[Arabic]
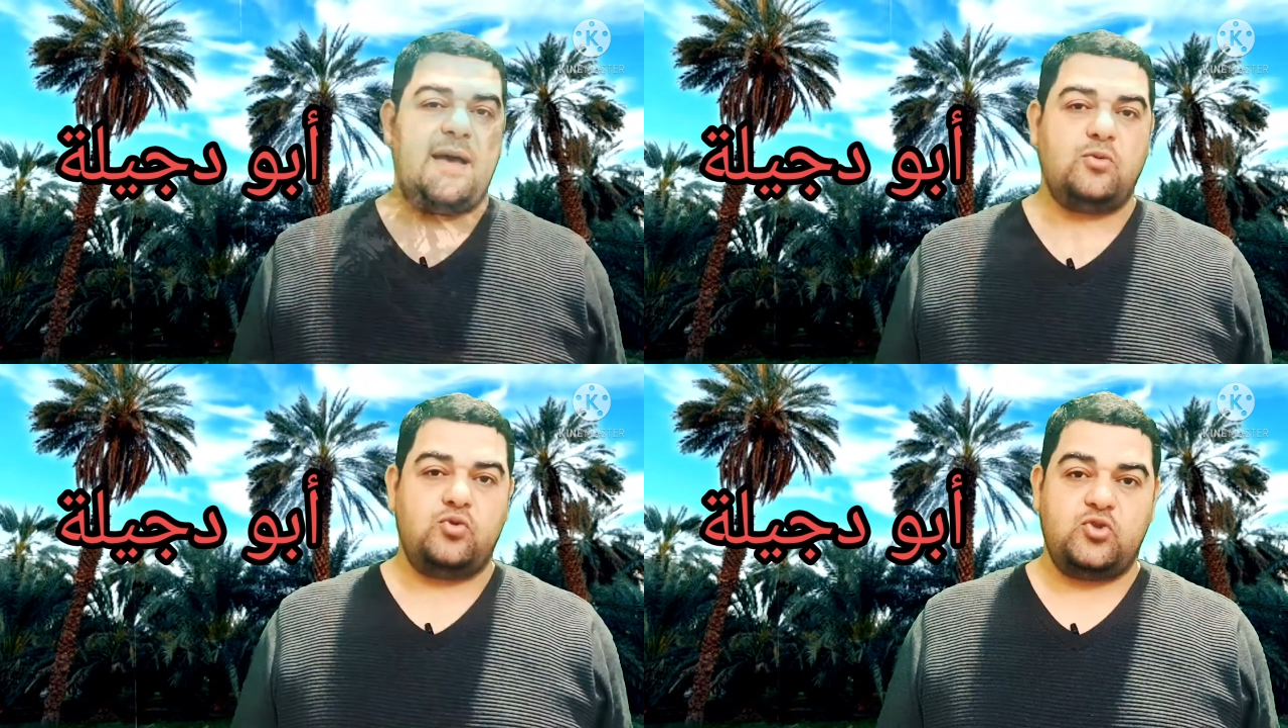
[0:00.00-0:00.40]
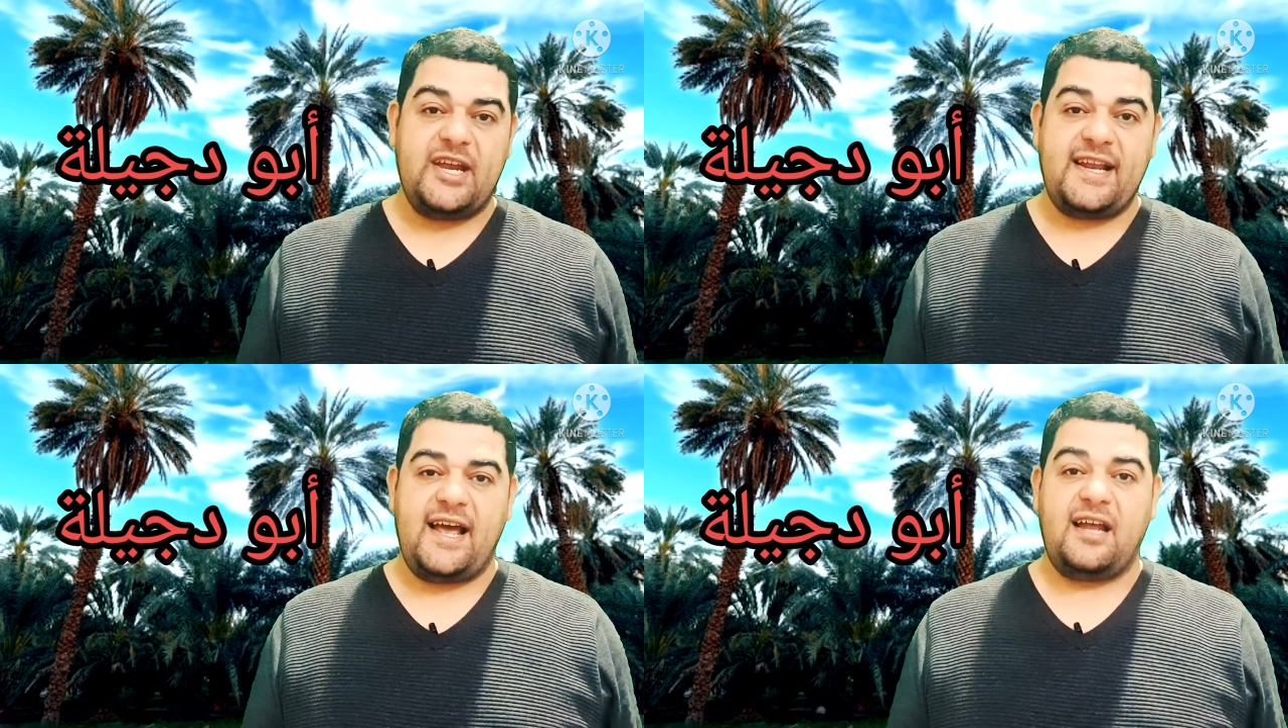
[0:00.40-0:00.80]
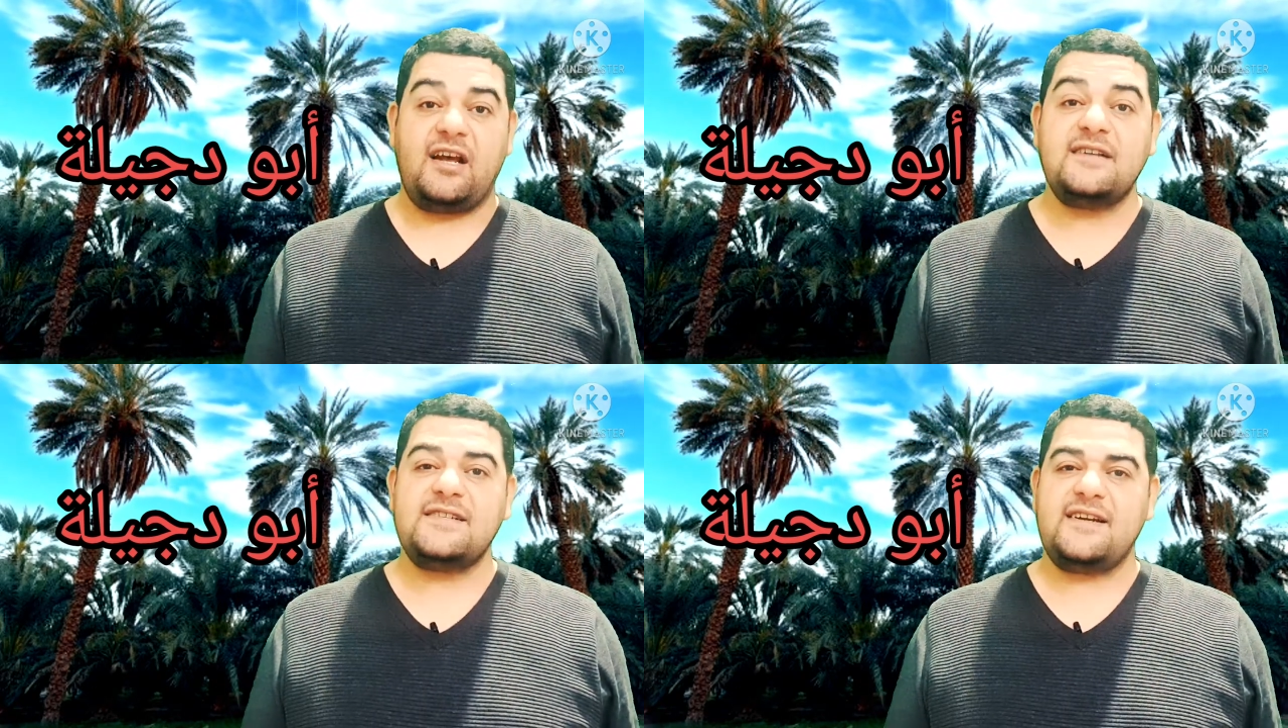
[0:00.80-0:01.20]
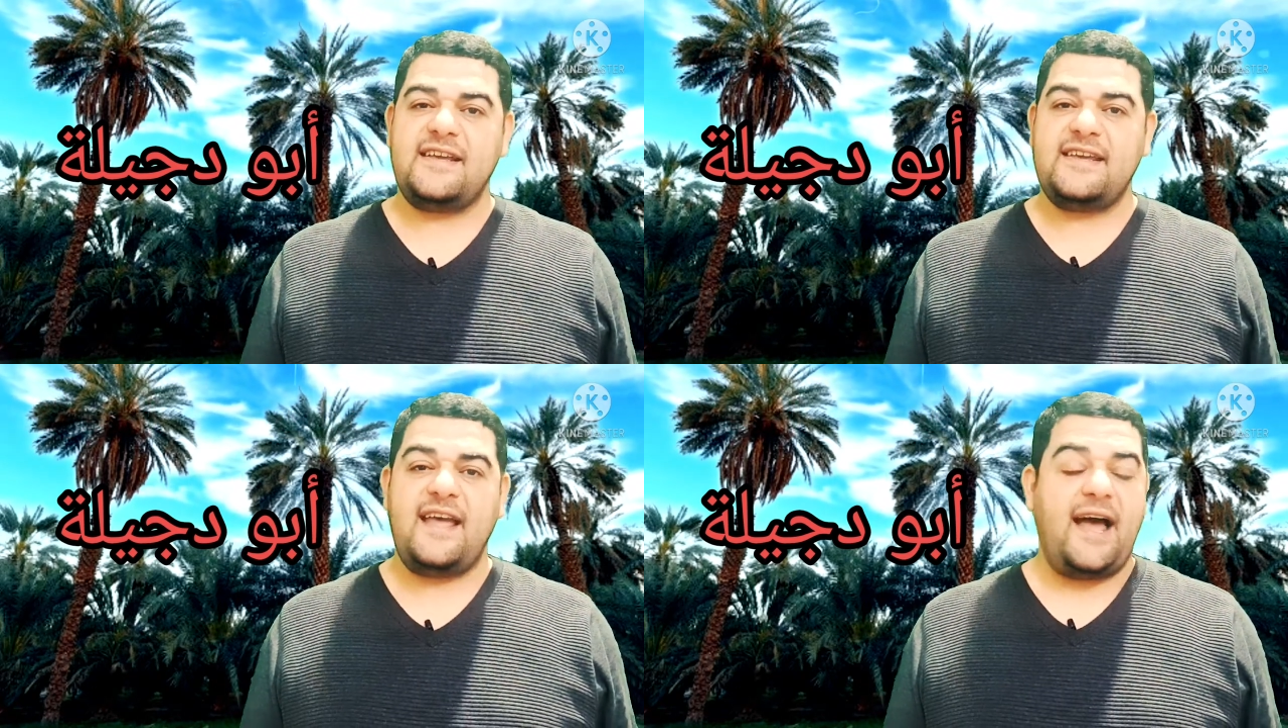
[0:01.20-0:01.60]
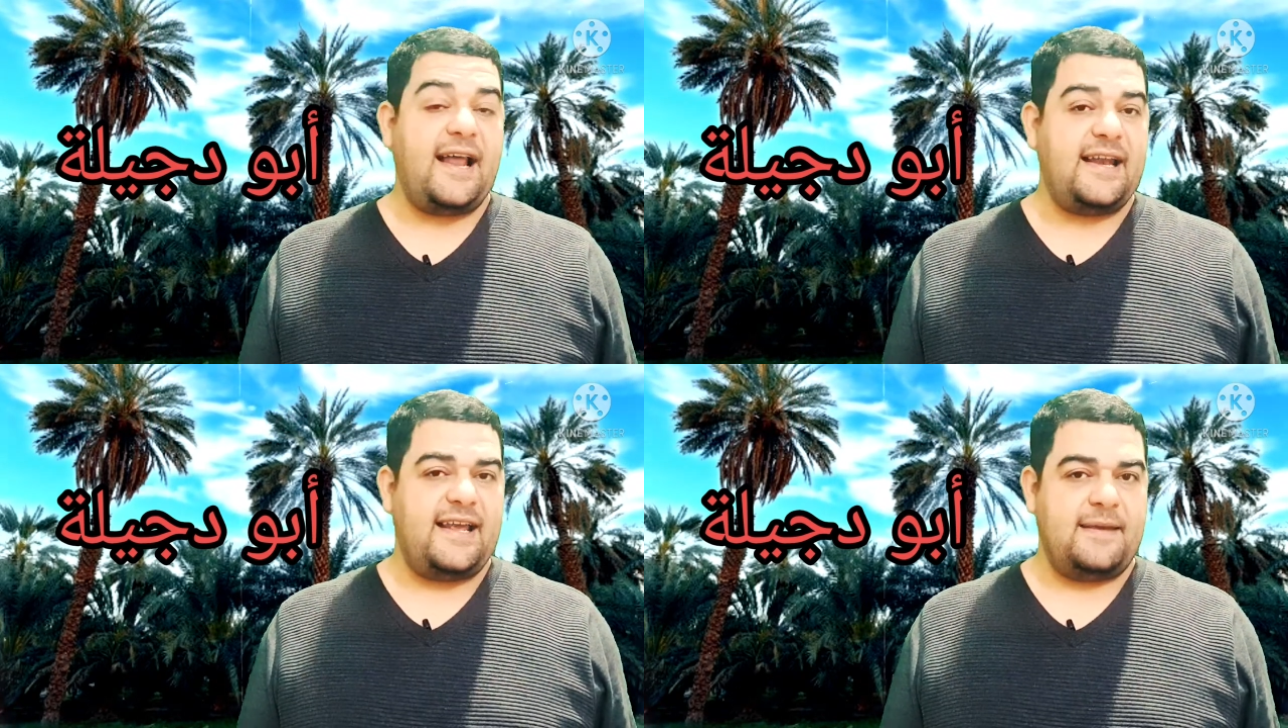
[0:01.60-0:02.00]
أبو دجيلة الخزرجي
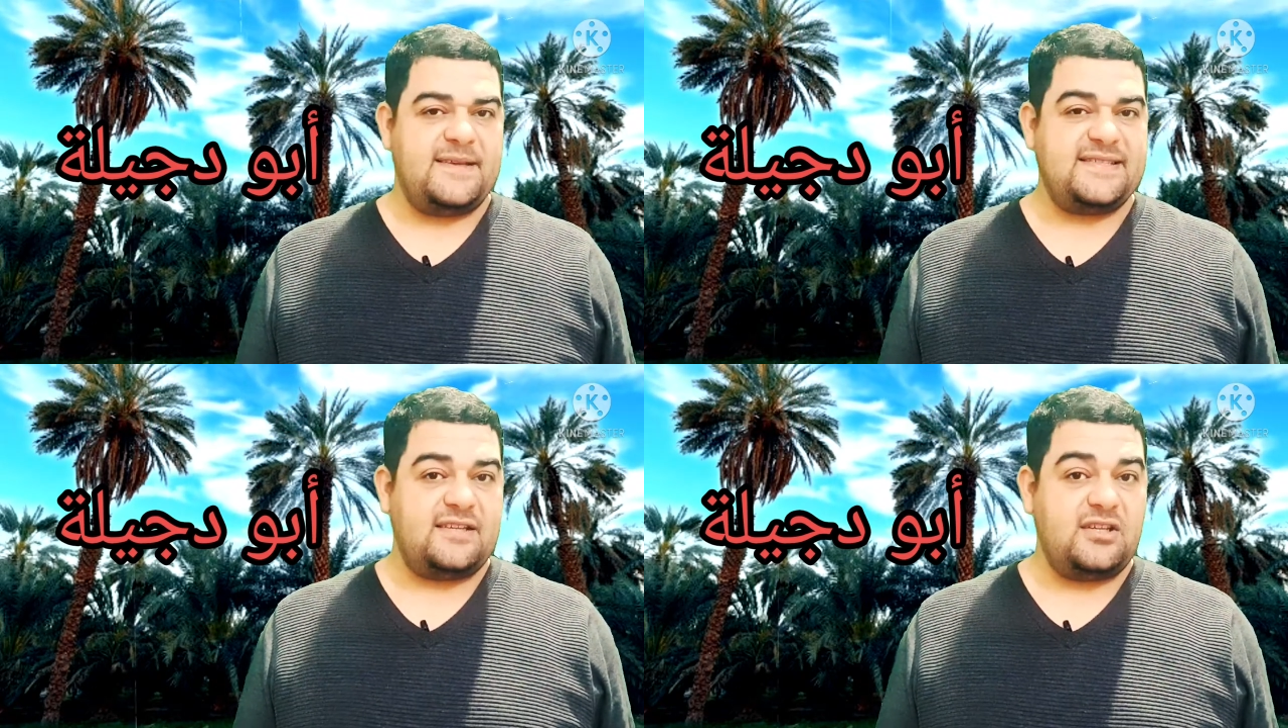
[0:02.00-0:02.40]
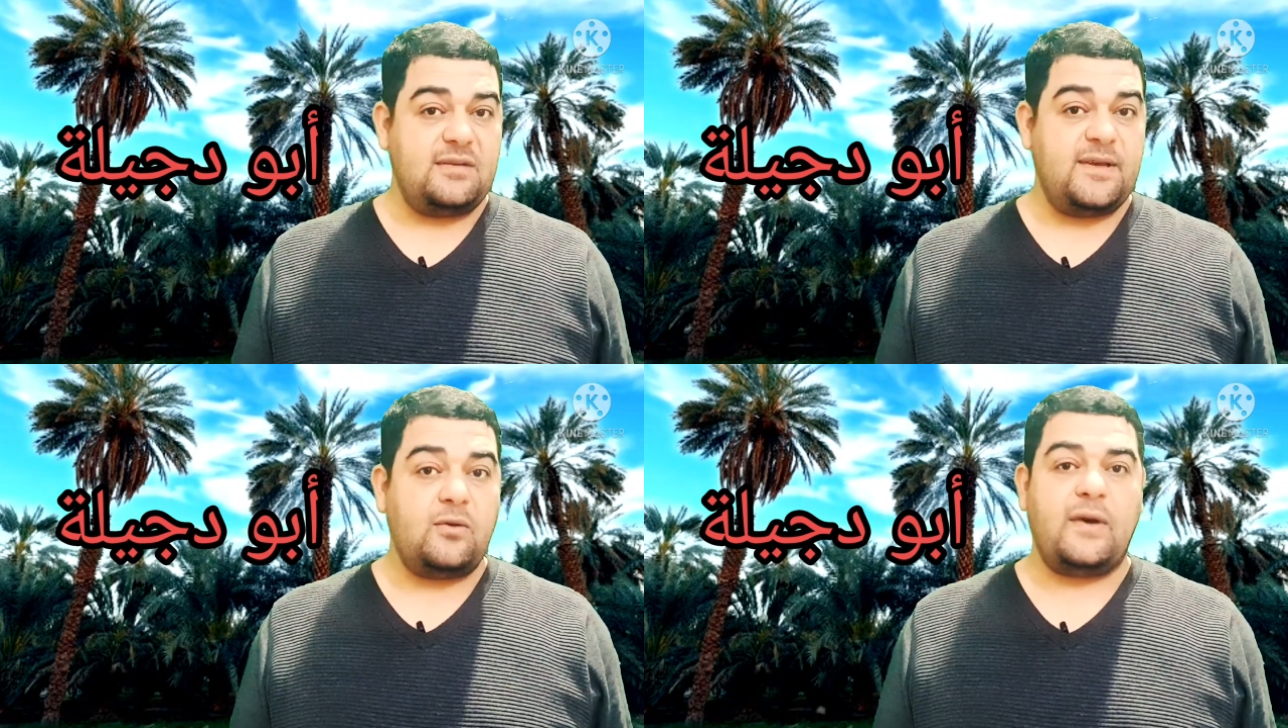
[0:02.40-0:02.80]
ألا يمس طيبا